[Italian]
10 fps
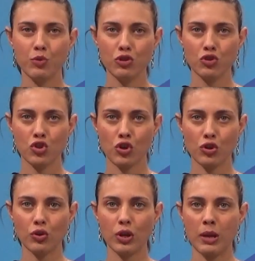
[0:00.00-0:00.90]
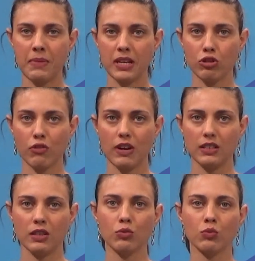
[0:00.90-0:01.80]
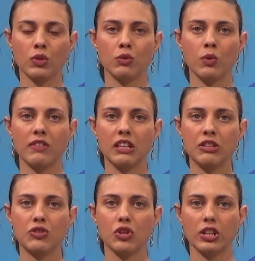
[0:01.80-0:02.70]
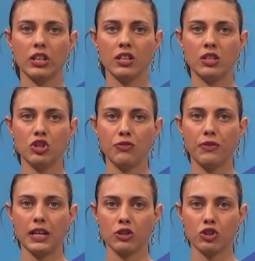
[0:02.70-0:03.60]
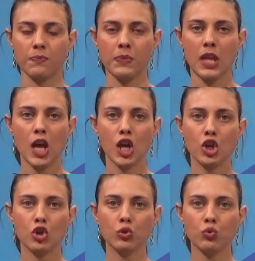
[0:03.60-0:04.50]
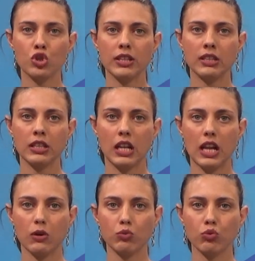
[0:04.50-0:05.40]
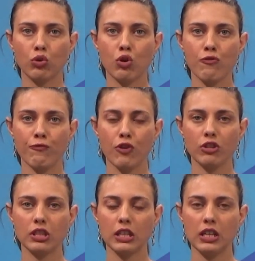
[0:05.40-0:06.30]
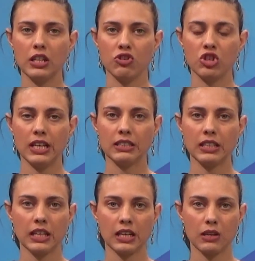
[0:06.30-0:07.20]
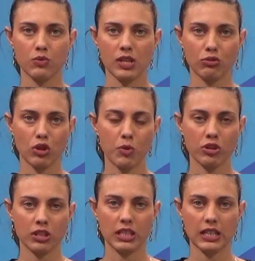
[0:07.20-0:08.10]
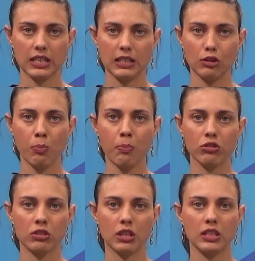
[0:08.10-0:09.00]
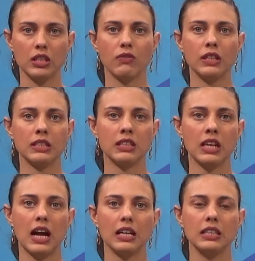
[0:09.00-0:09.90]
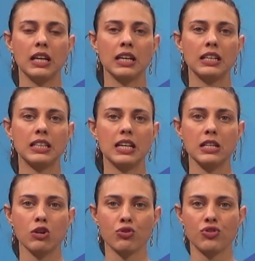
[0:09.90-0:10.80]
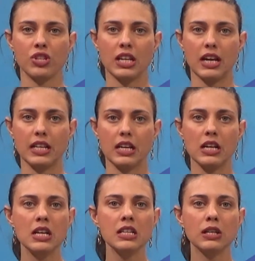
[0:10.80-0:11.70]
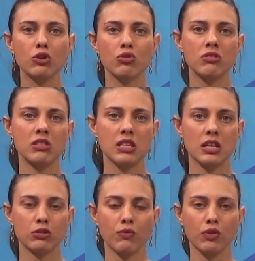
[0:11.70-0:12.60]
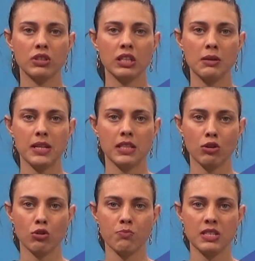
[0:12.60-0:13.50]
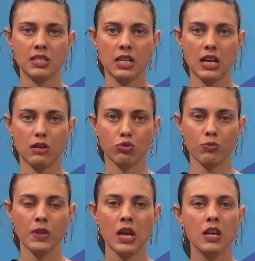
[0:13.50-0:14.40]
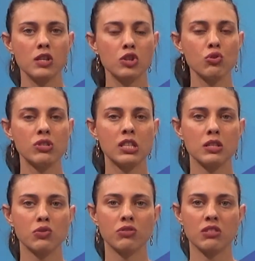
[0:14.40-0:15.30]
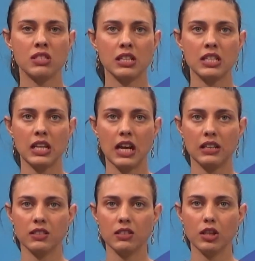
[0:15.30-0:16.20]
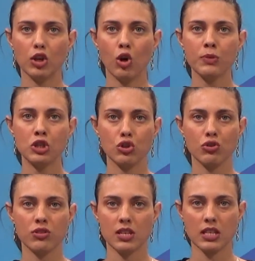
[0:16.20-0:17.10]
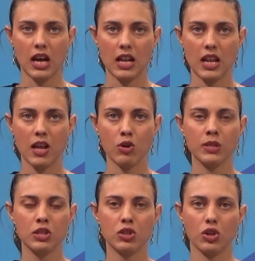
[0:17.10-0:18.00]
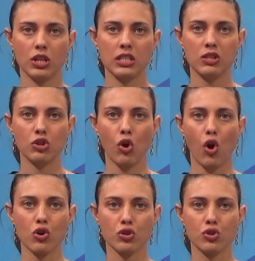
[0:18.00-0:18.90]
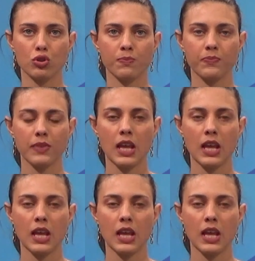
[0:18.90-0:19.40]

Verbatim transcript: Buongiorno e ben ritrovati con una nuova edizione del TG Flash. Il conducente dell'auto coinvolta nell'incidente che ha causato la morte di Acadino Botta, di 93 anni, a Catania, in Corsa Italia, si è consegnato volontariamente al commissariato. Gli sono stati contestati i reati di omicidio stradale e omissione di soccorso.